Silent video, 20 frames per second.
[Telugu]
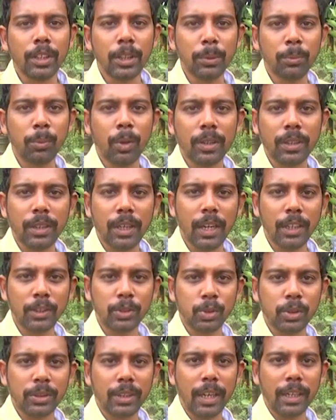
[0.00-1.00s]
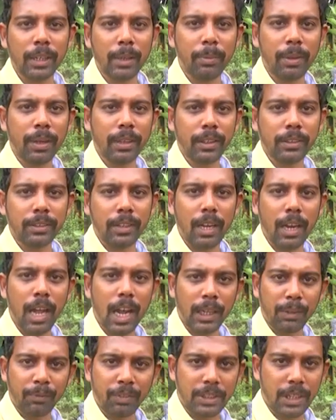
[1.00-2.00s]
ఈ మొక్క చూడడానికి మనకి చాలా
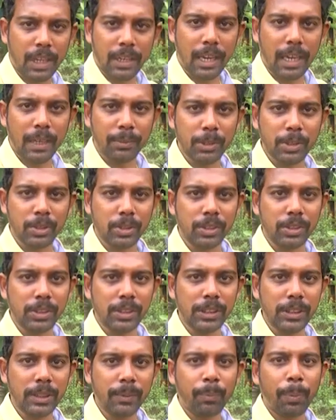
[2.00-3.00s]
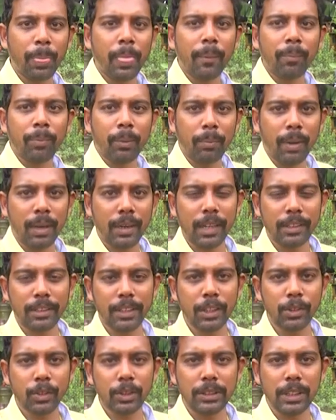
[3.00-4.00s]
ఆర్టిఫిషియల్గా అనిపిస్తుంటుంది మా
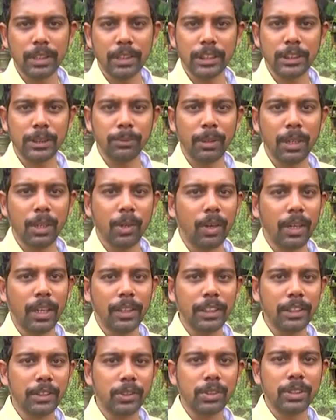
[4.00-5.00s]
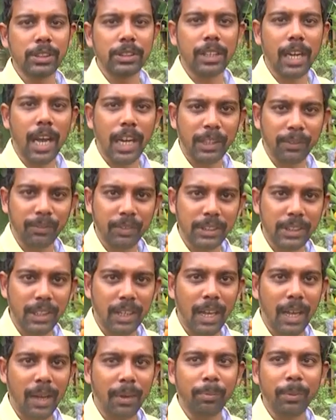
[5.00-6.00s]
నర్సరీకి వచ్చే కస్టమర్లు కూడా దీన్ని చూసి ఇది
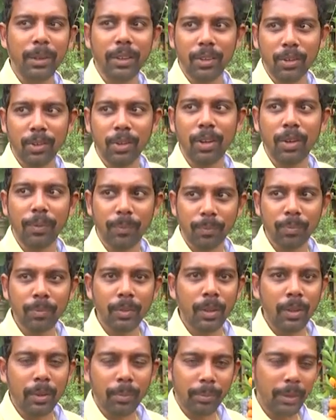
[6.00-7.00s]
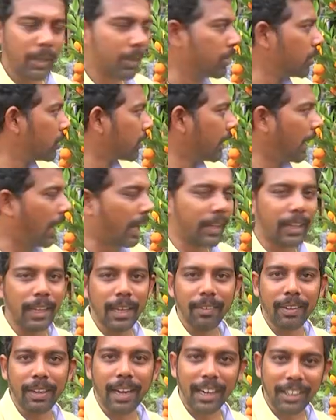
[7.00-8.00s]
ఆర్టిఫిషియలా మీరు మీరు కాయలు
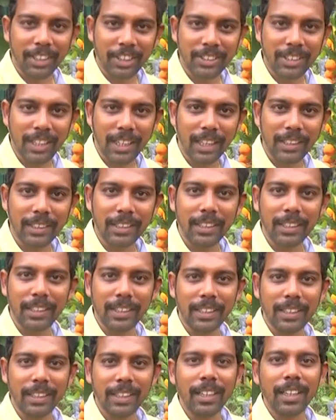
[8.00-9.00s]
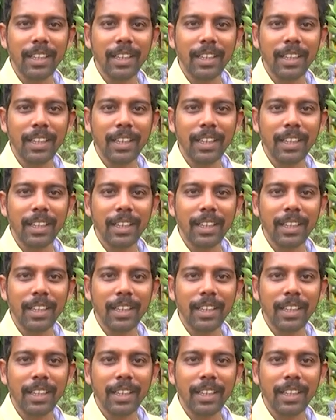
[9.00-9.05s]
ఏమైనా అంటించారా దీనికి